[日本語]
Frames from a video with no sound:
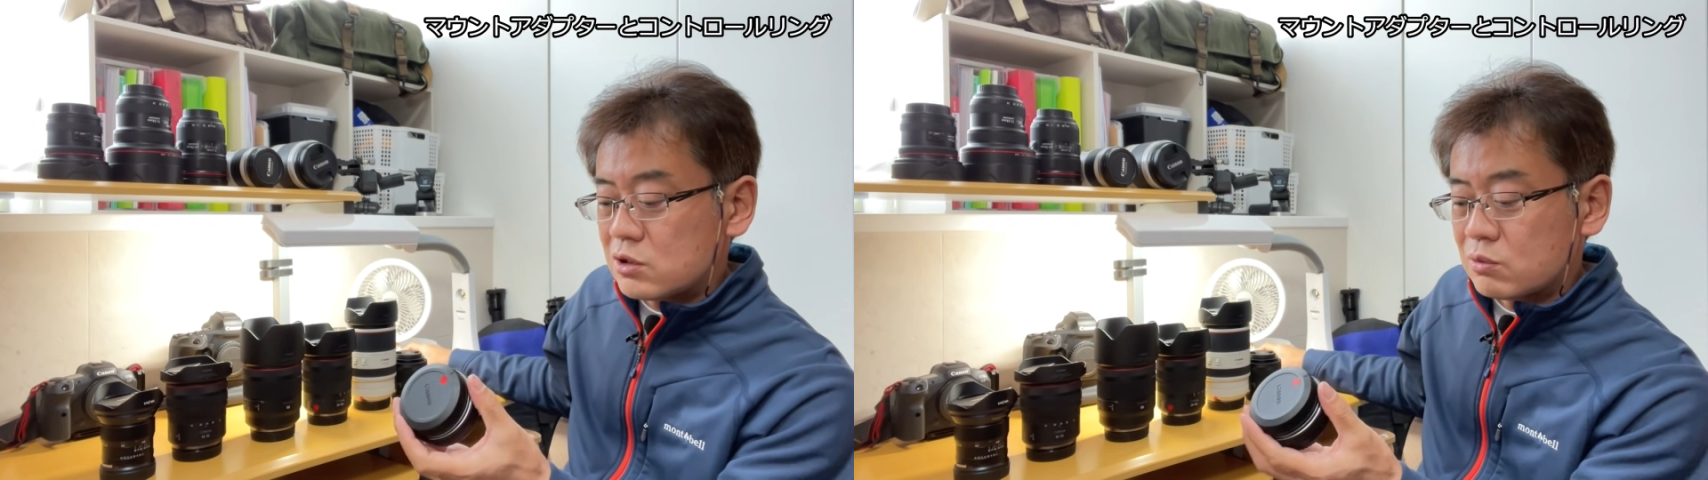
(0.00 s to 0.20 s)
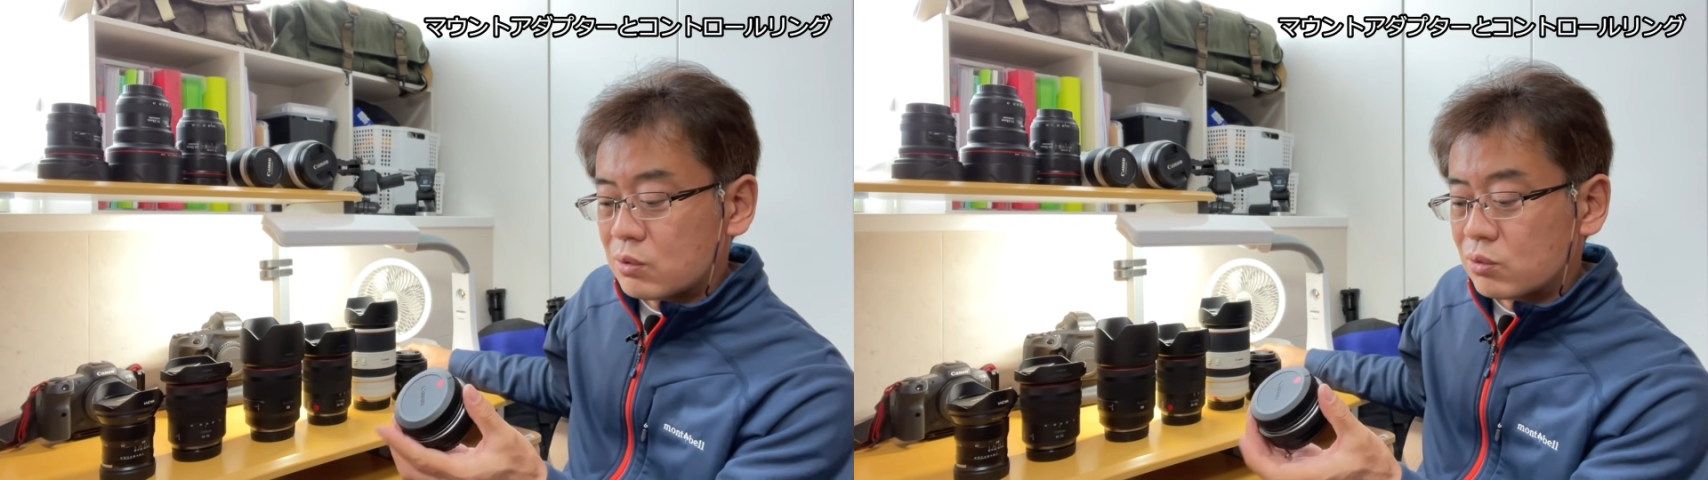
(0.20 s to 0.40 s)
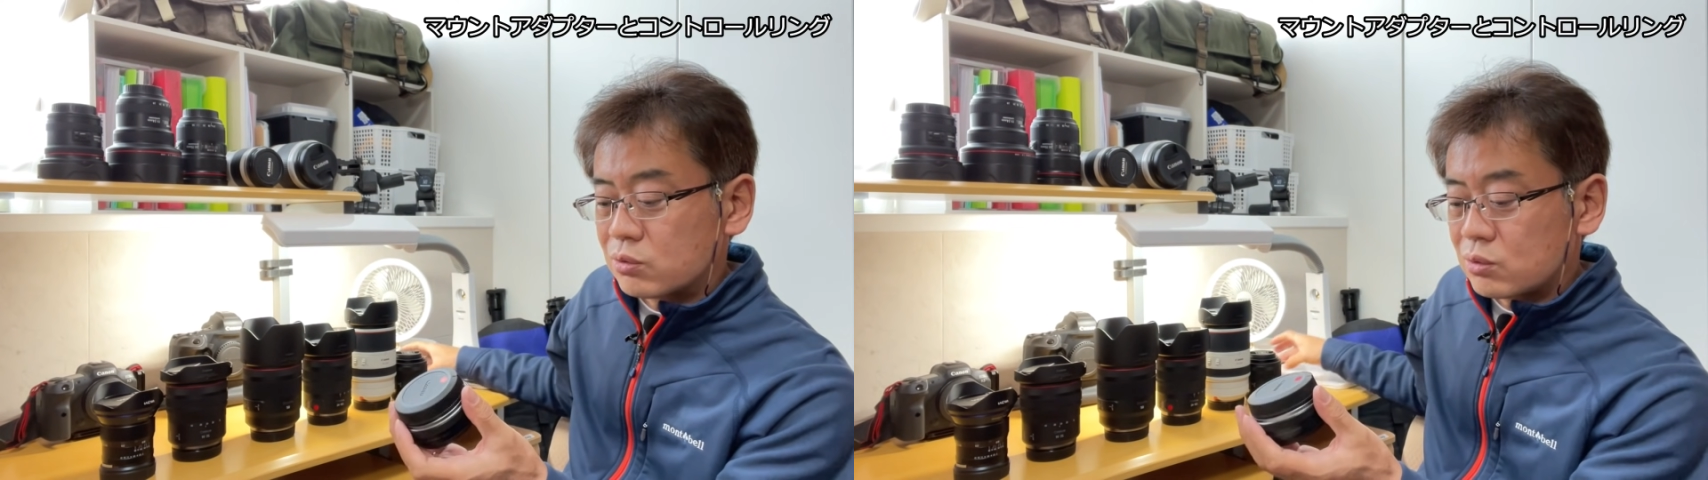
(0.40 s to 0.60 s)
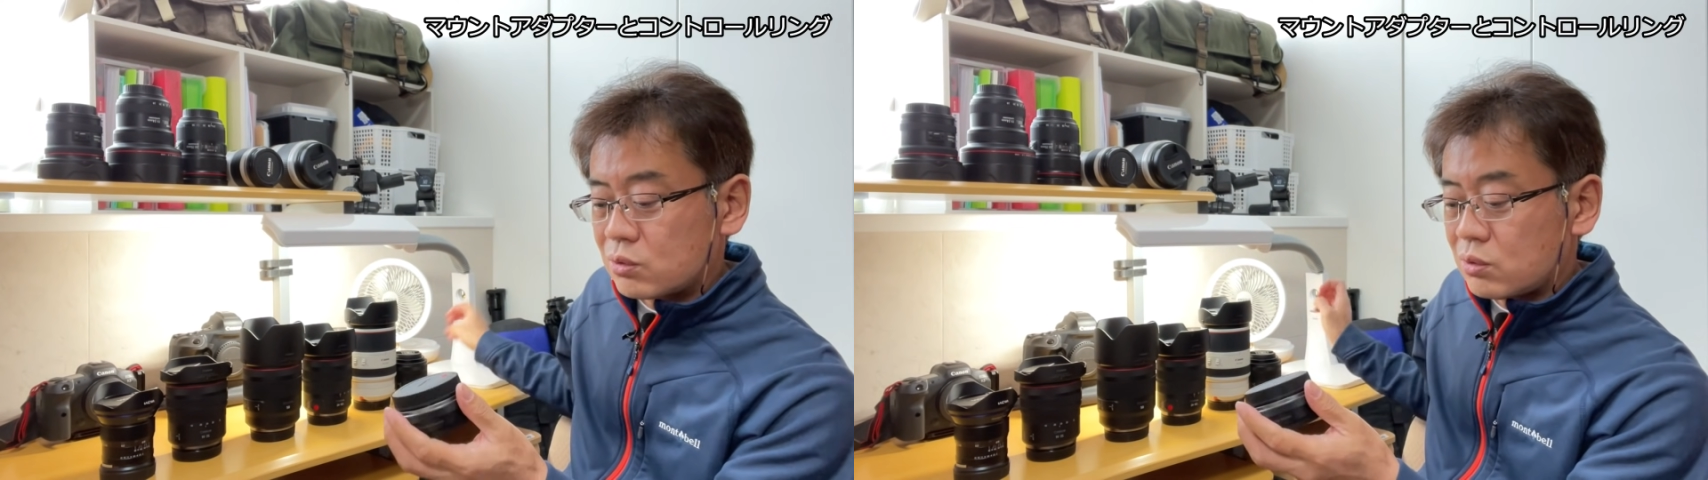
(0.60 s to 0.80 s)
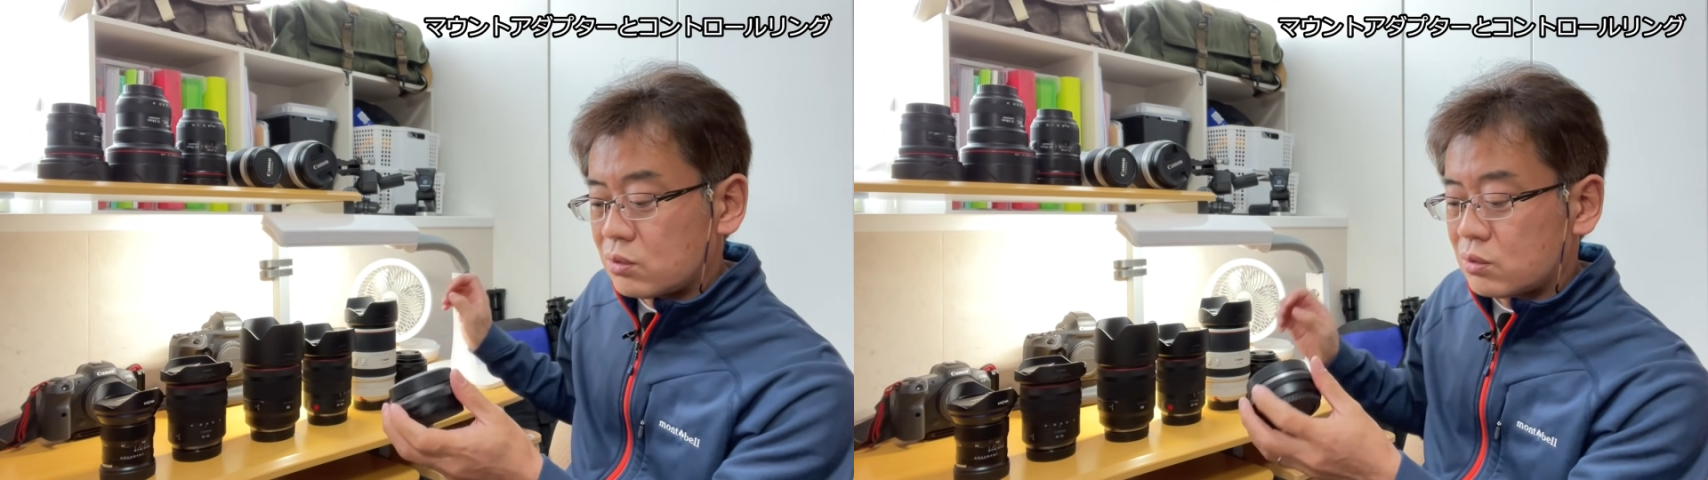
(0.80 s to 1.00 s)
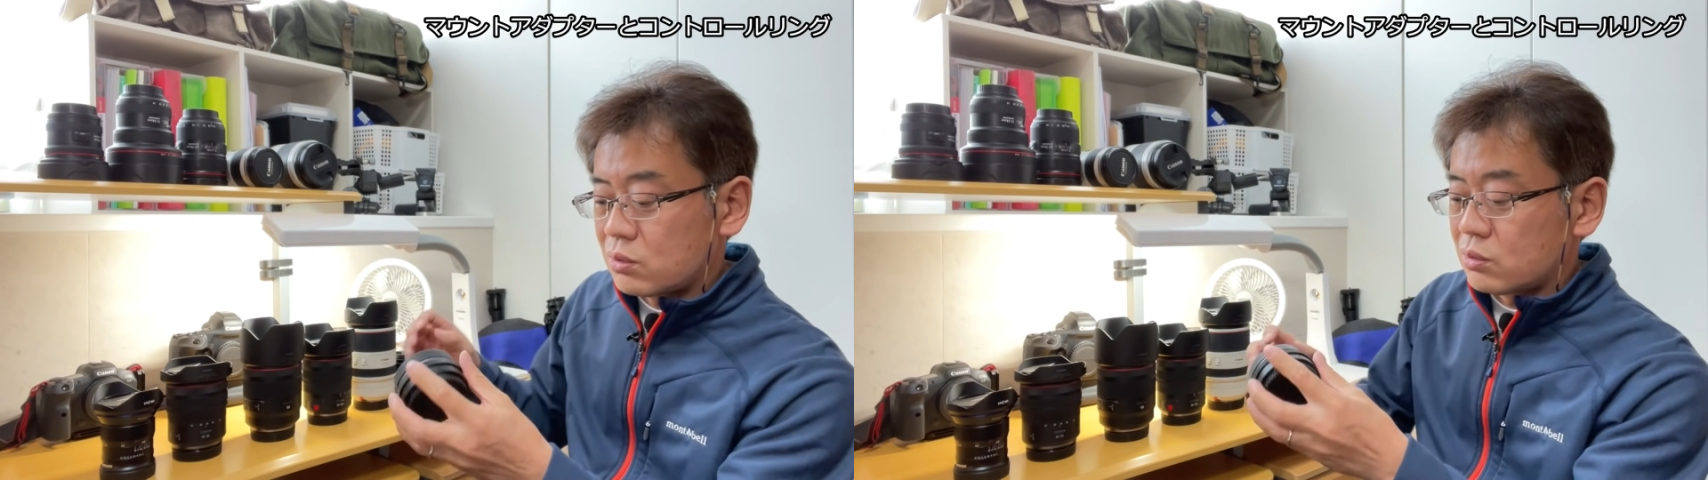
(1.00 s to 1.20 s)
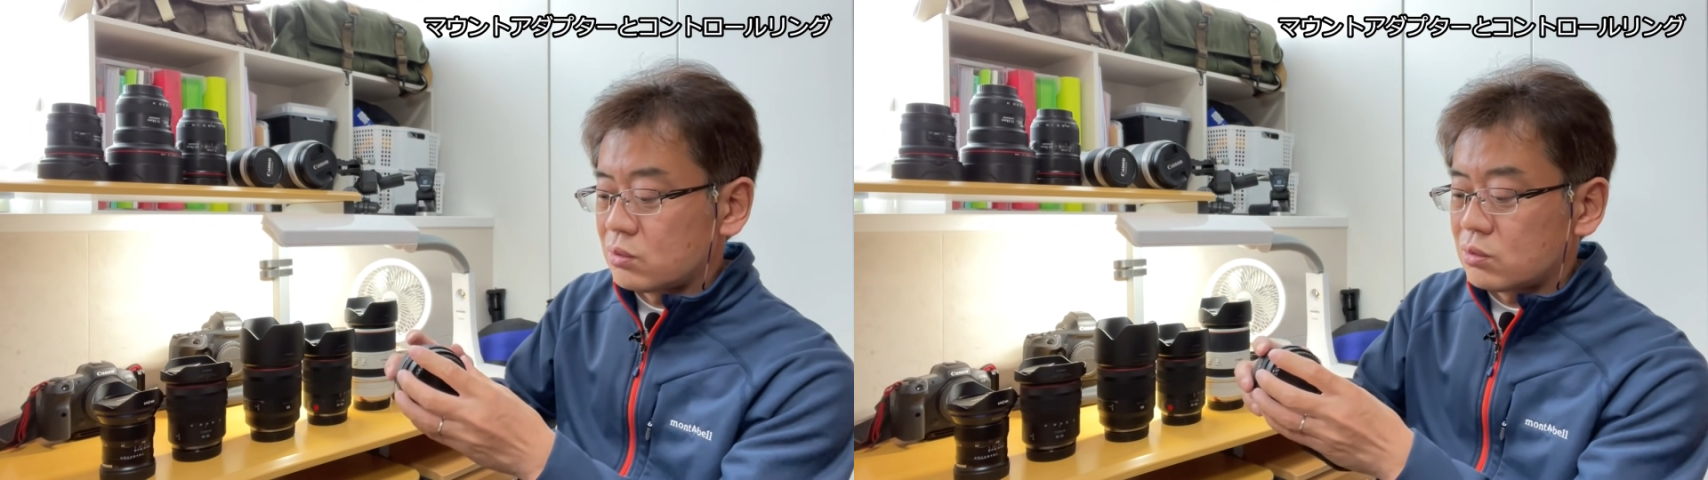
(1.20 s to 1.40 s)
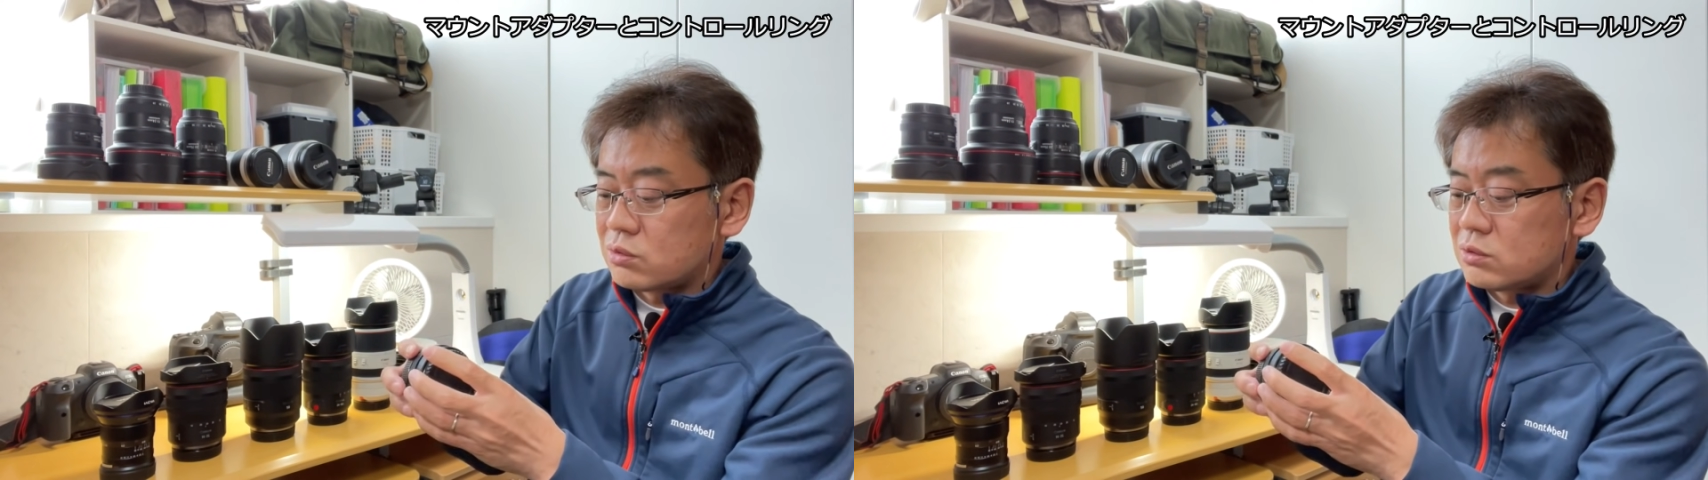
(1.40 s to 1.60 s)
前は
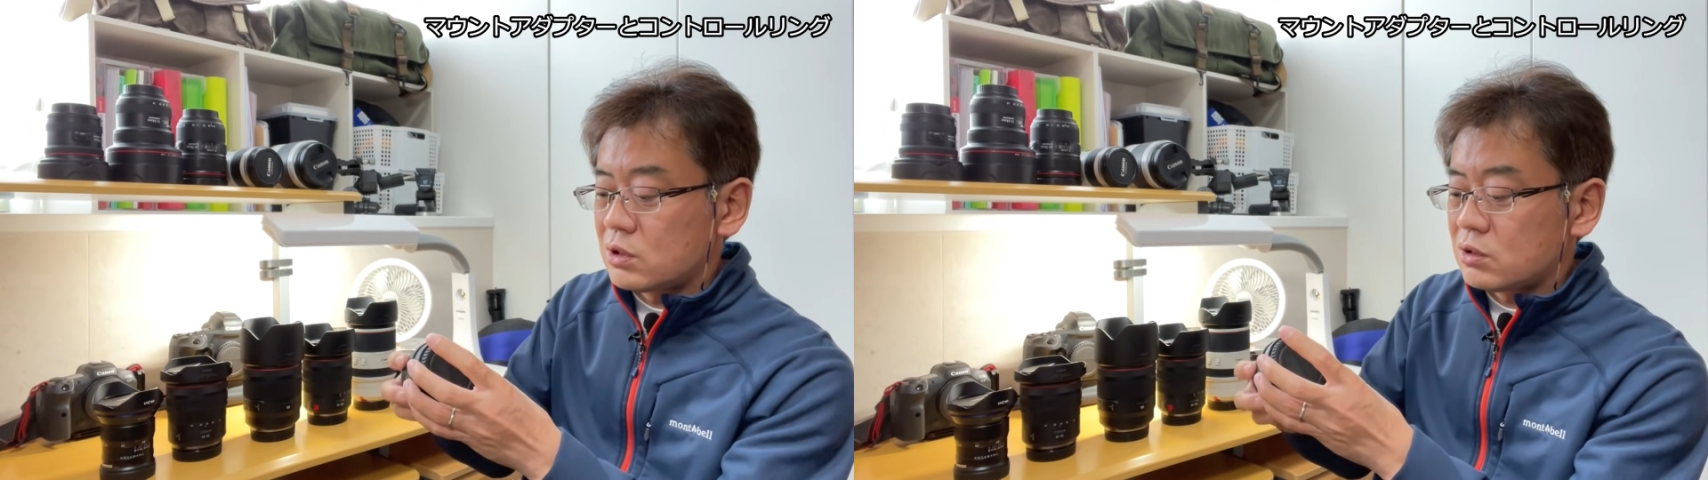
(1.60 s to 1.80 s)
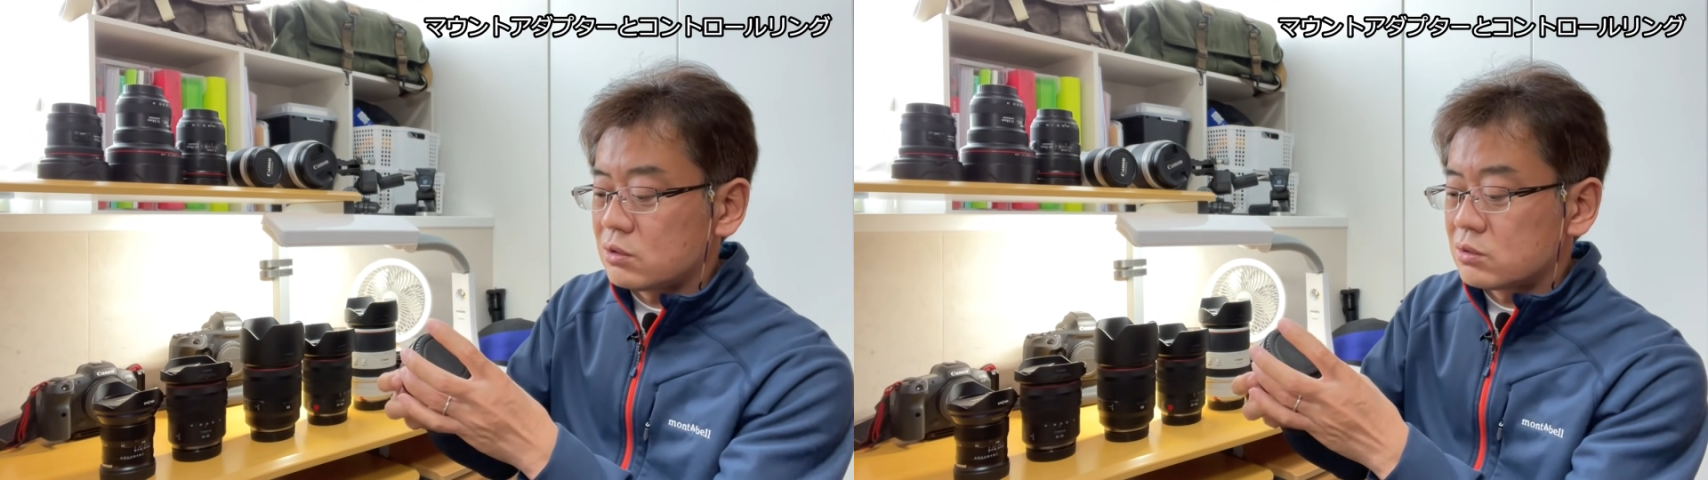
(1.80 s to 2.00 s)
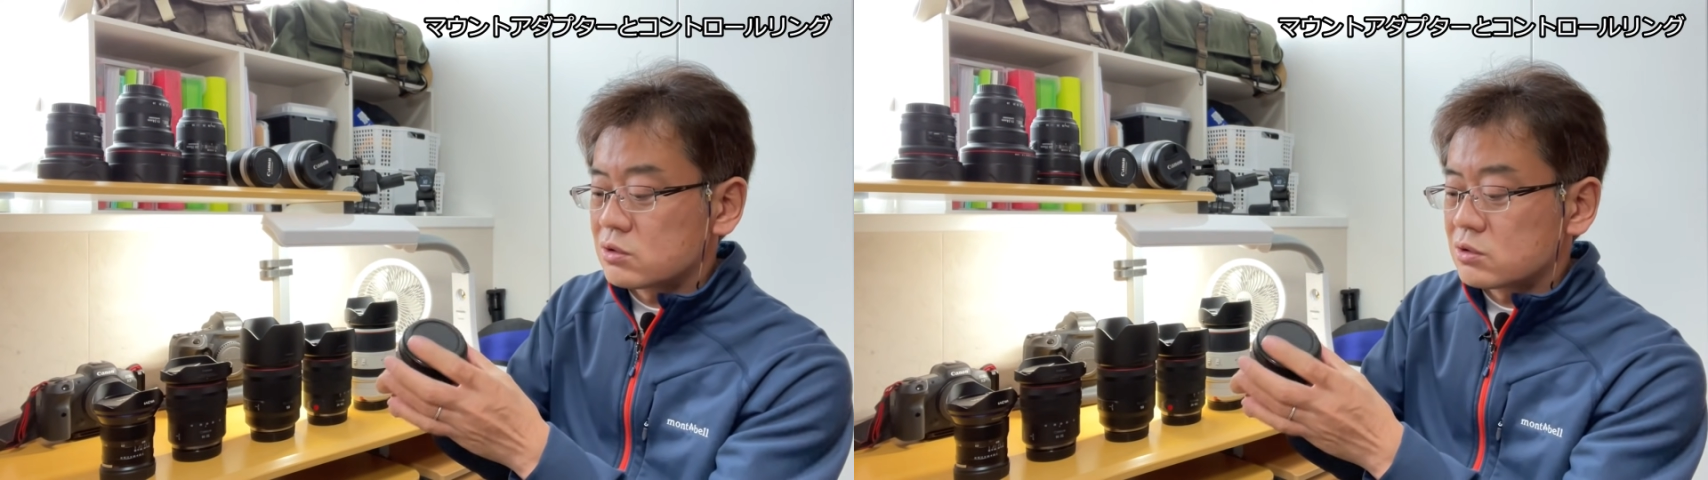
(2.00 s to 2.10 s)
コントローリング